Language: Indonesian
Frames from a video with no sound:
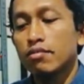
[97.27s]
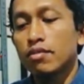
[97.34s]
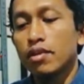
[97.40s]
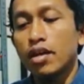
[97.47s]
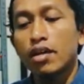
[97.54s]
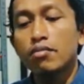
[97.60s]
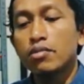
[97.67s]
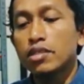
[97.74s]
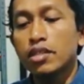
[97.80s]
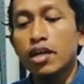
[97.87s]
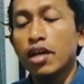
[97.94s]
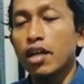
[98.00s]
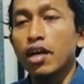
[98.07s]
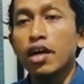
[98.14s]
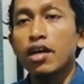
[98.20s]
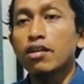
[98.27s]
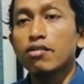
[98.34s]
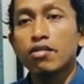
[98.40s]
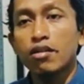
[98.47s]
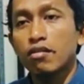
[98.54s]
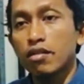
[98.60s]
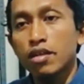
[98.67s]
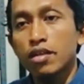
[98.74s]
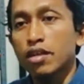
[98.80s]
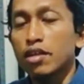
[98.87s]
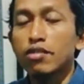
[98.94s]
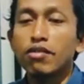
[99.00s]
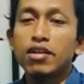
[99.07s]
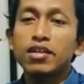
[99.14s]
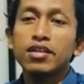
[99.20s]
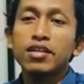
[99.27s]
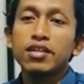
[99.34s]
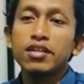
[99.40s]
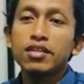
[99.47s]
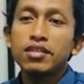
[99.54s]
Akan bisa ngalahkan orang-orang yang ke luar negeri.